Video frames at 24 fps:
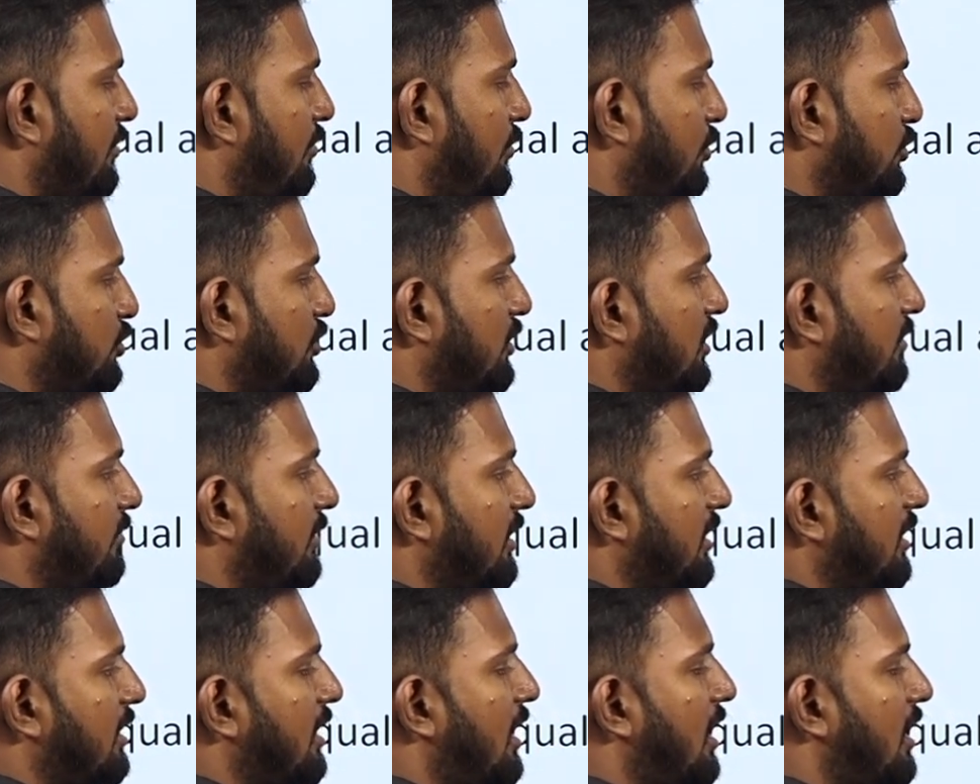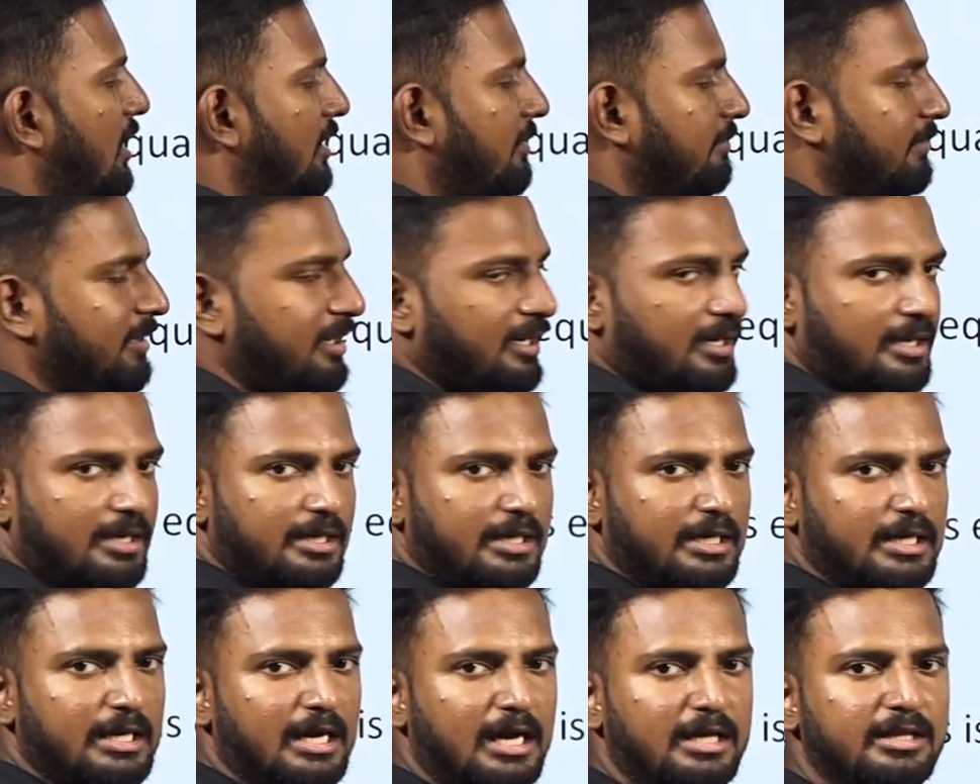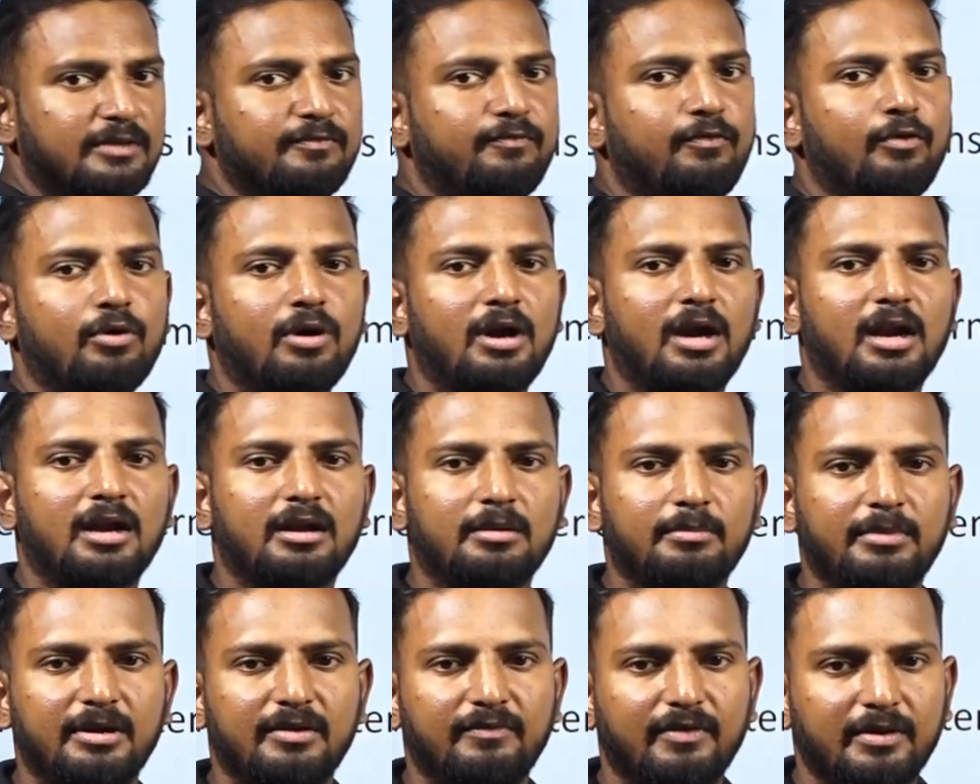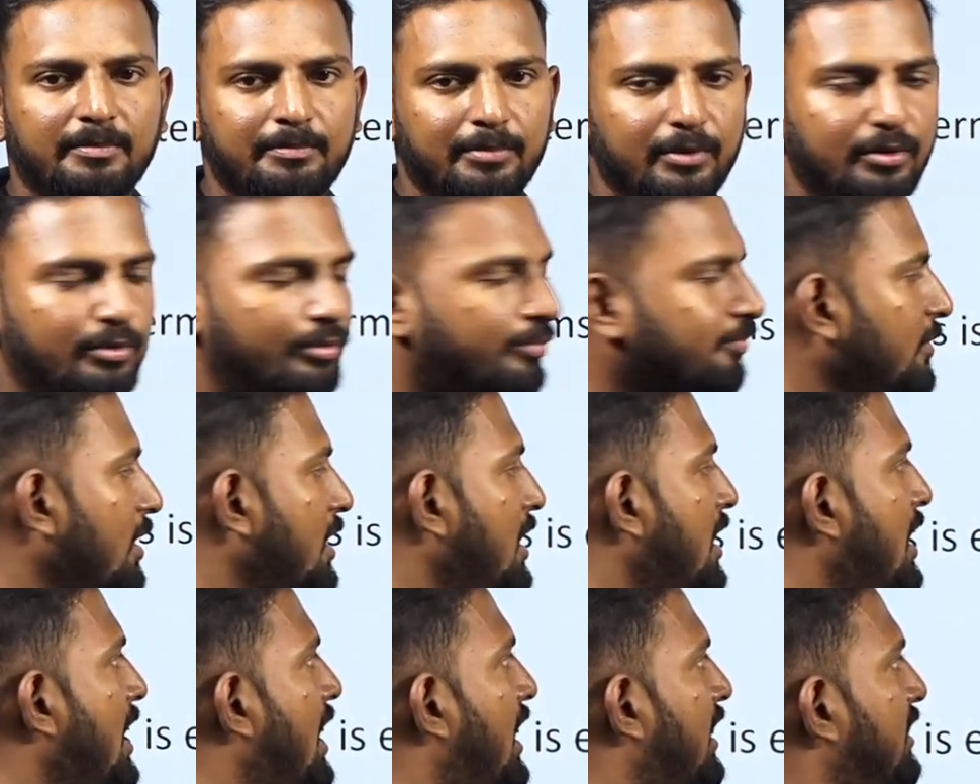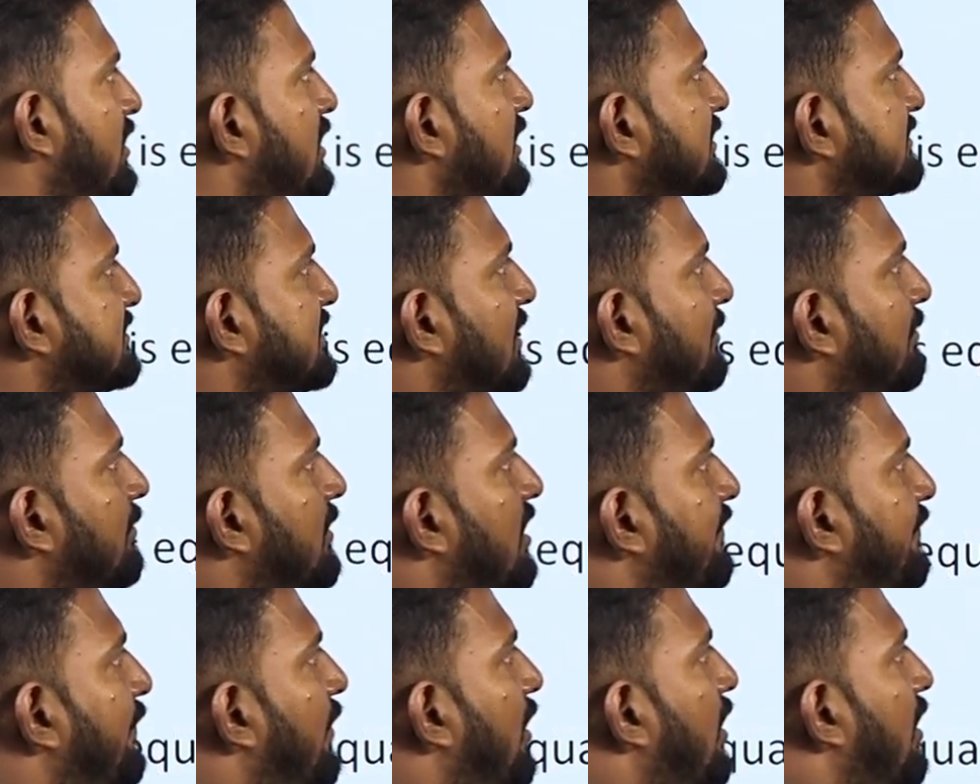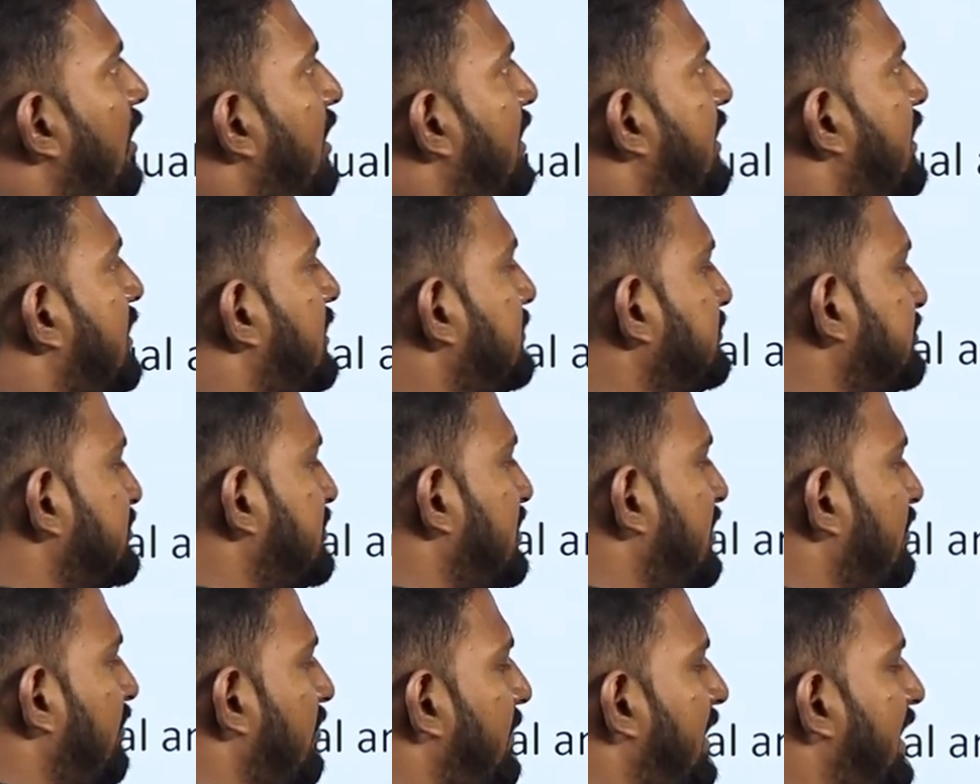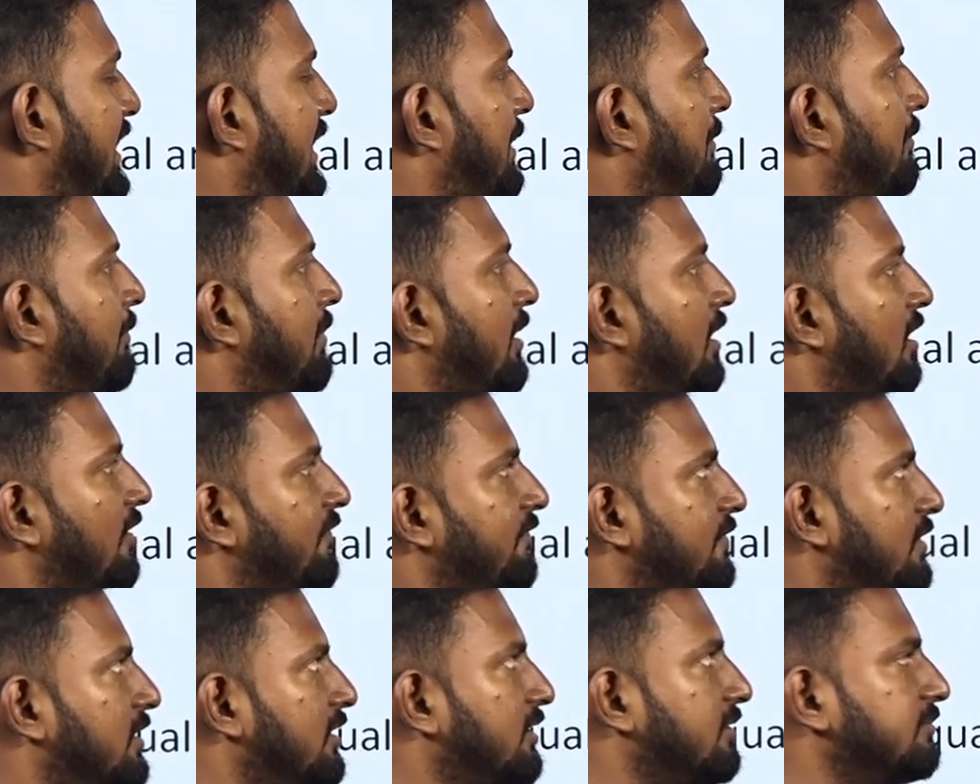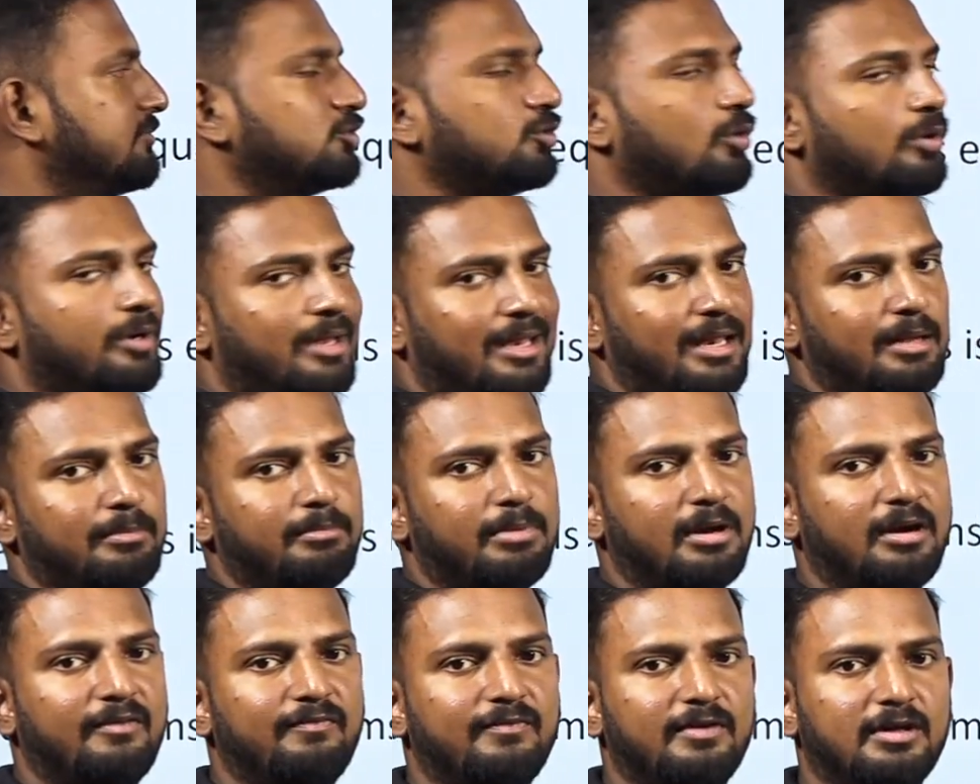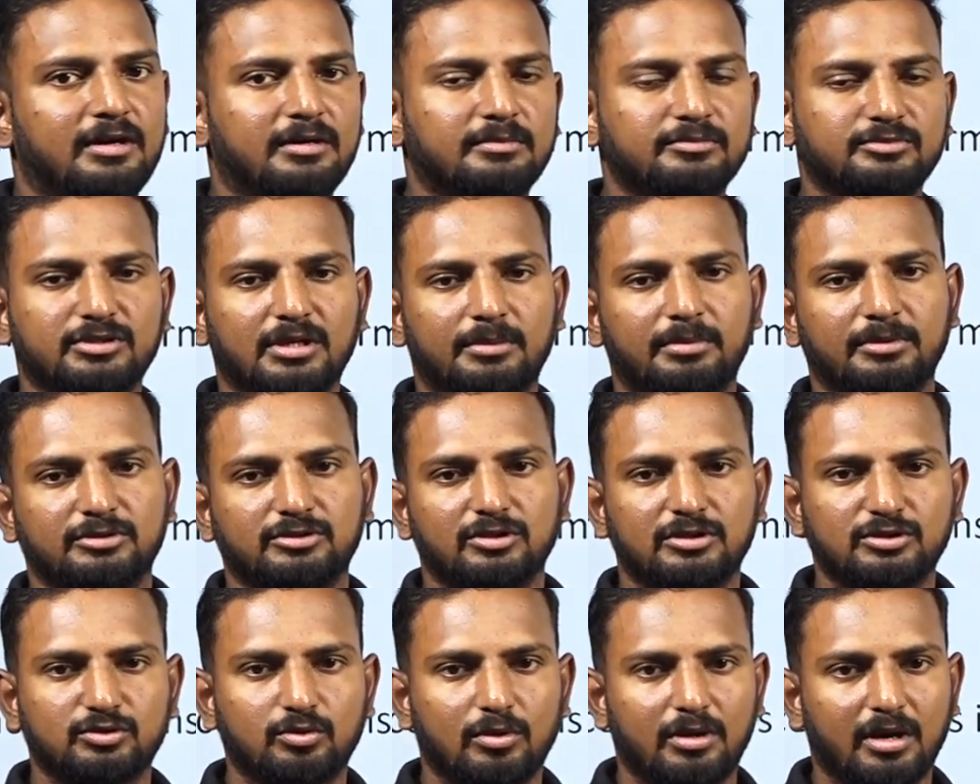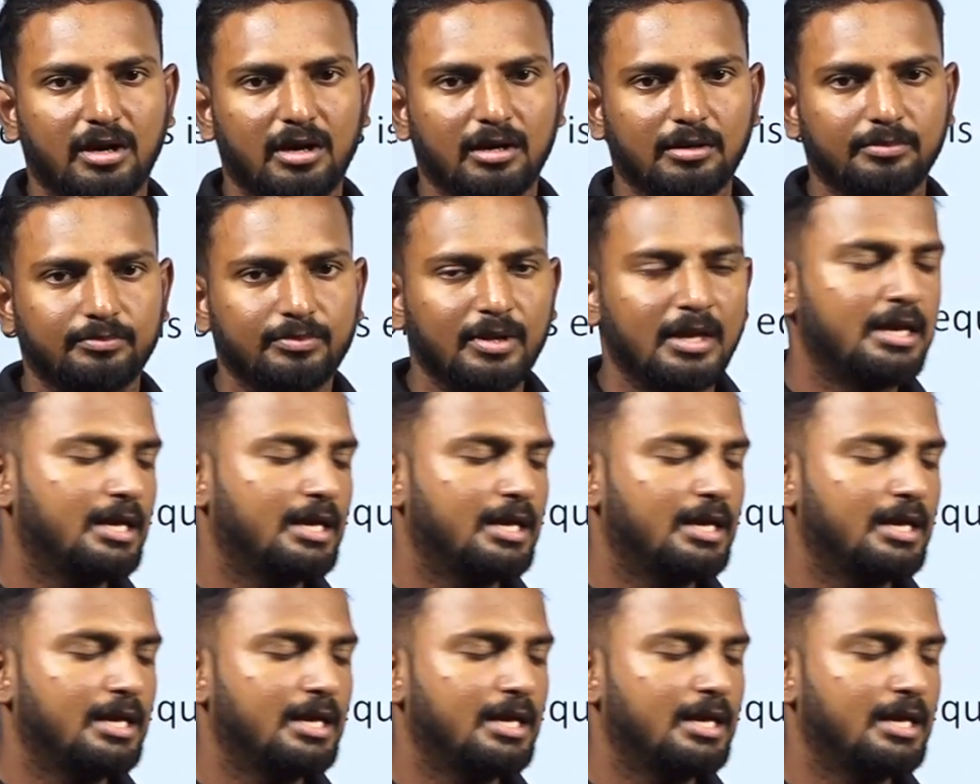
மொத்தம் நம்மளுக்கு நாலு நம்பர் இருக்குது அந்த ஃபோரால் நம்ம டிவைட் பண்ணுறோம் அதுதான் சம் ஆஃப் ஆல் டேர்ம்ஸ் டிவைட் பை நம்பர் ஆஃப் டேர்ம்ஸ் டோட்டல் நம்பர் ஆஃப் டேர்ம்ஸ் அப்படின்னு சொல்லி சொல்கிறாங்க